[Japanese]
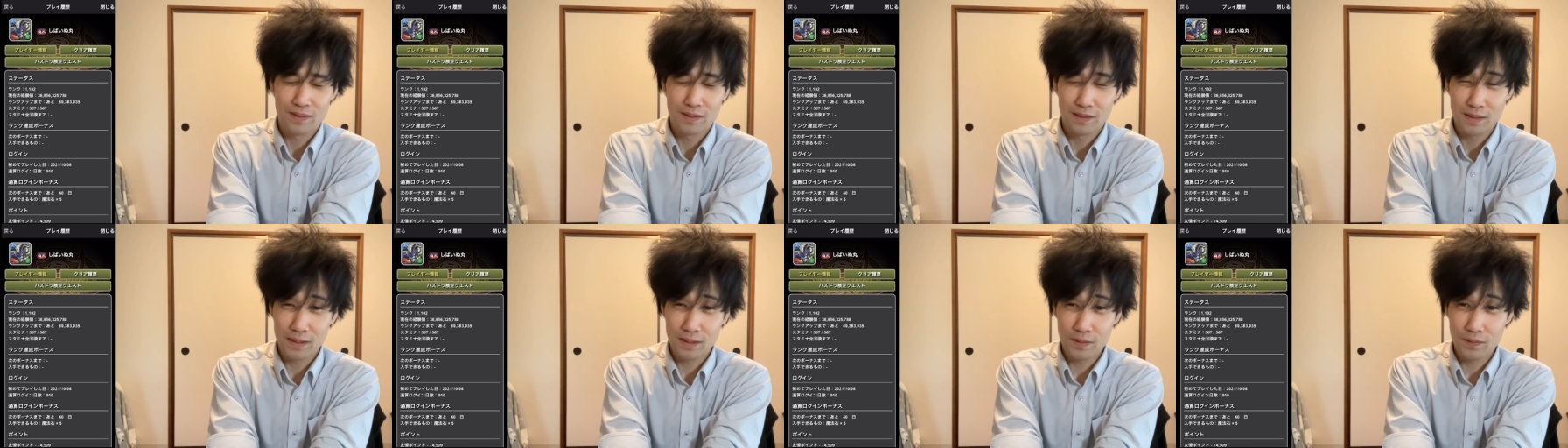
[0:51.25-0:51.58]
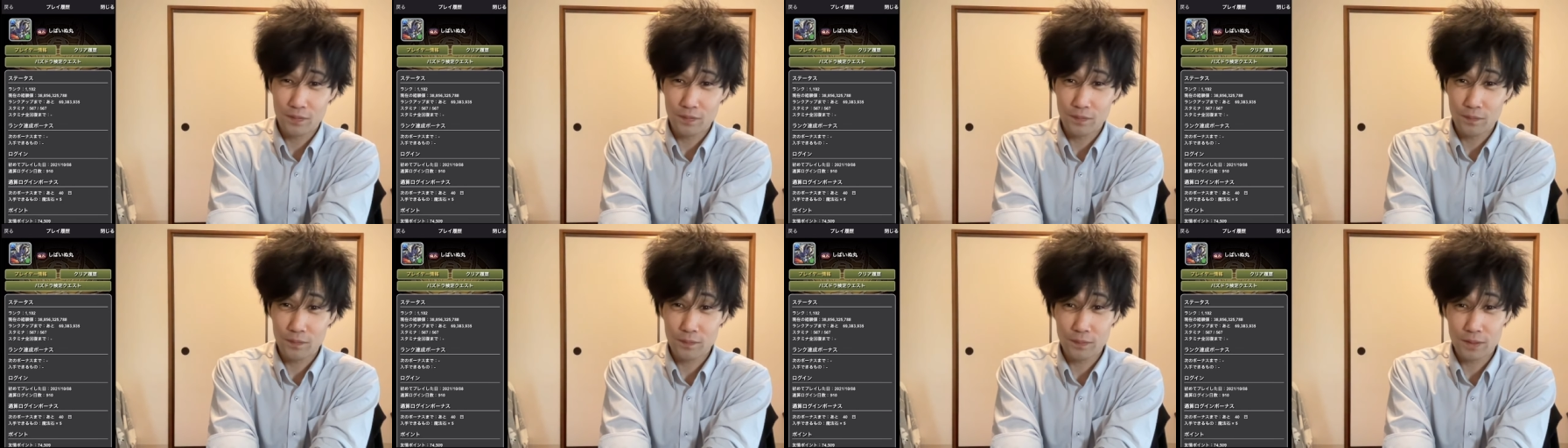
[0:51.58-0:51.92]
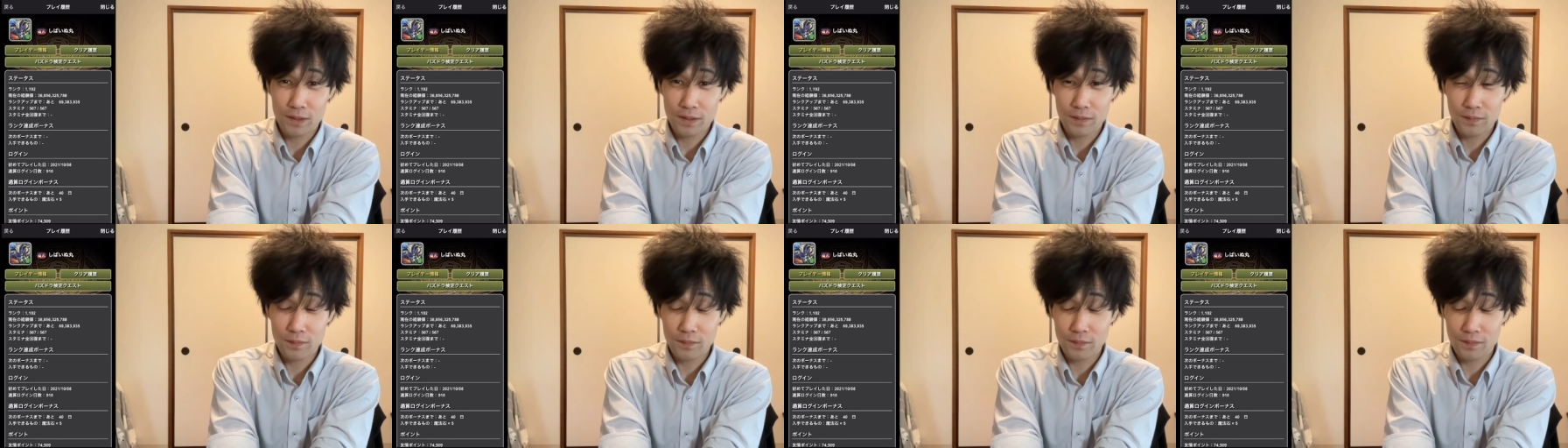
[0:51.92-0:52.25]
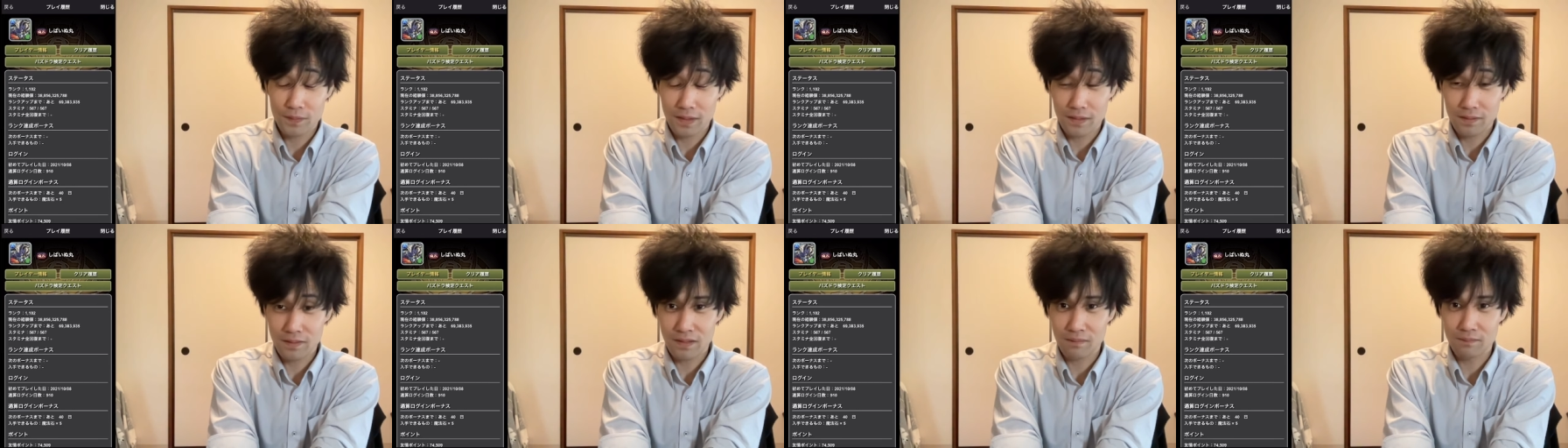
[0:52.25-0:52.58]
いろいろ不規則に
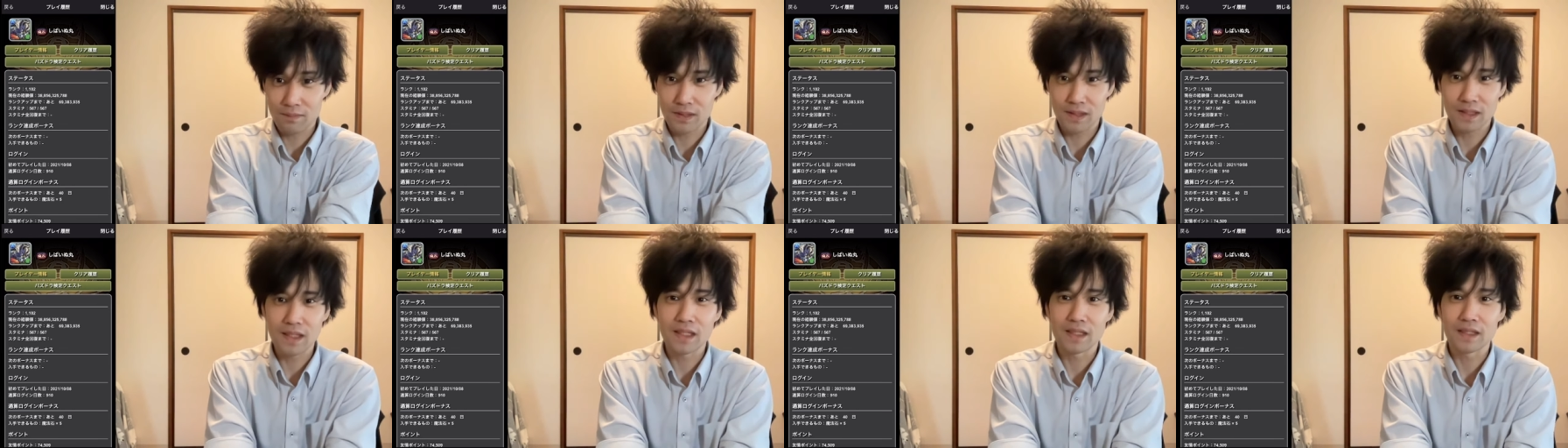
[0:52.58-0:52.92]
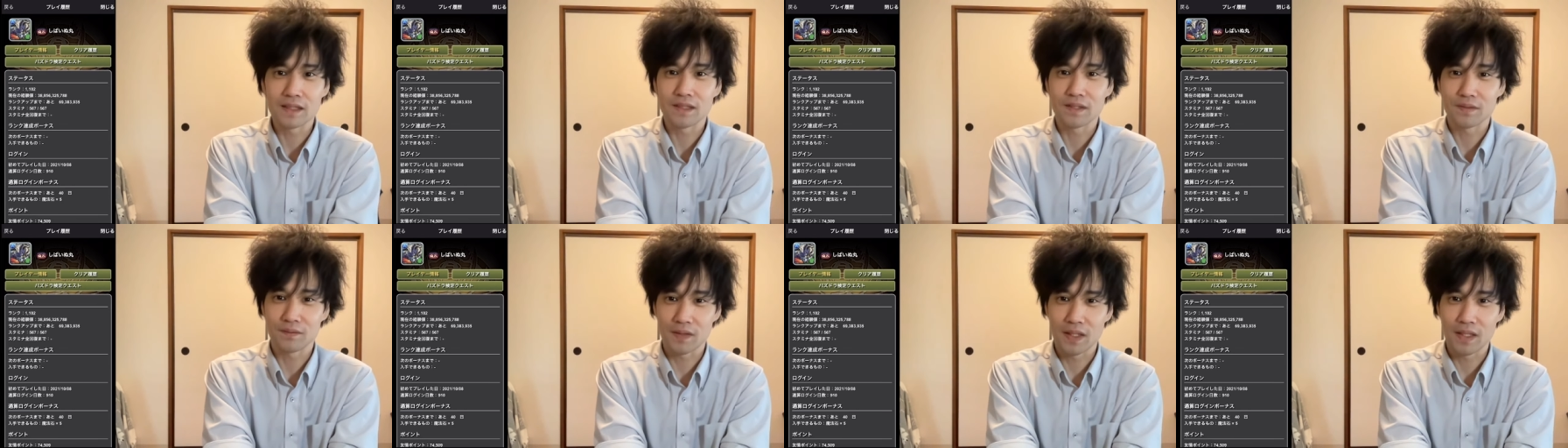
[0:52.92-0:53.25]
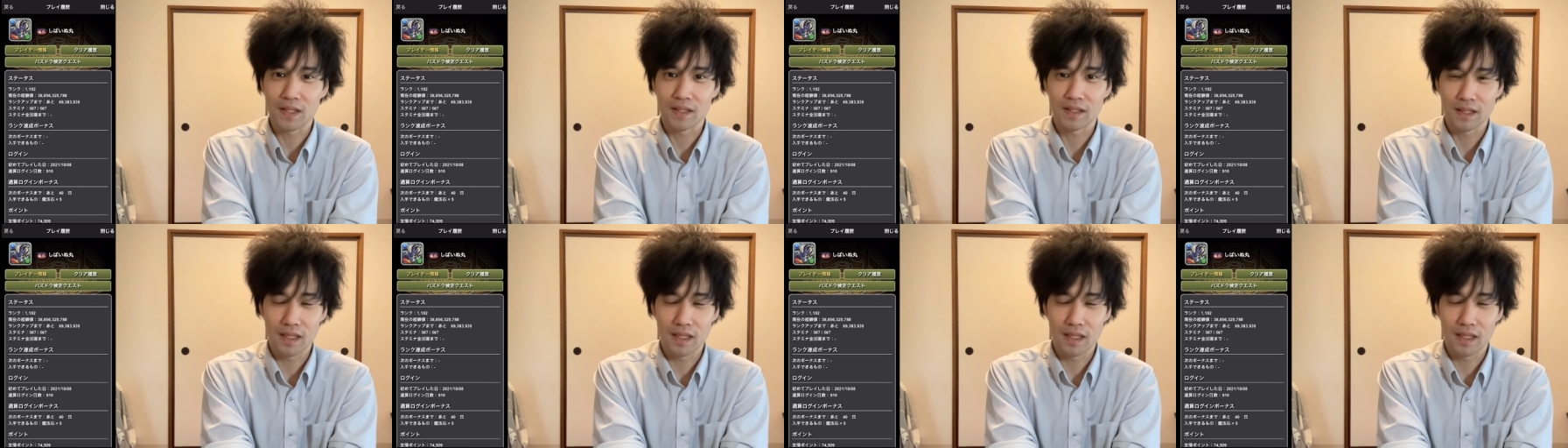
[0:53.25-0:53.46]
なるかもしれないんですけどね、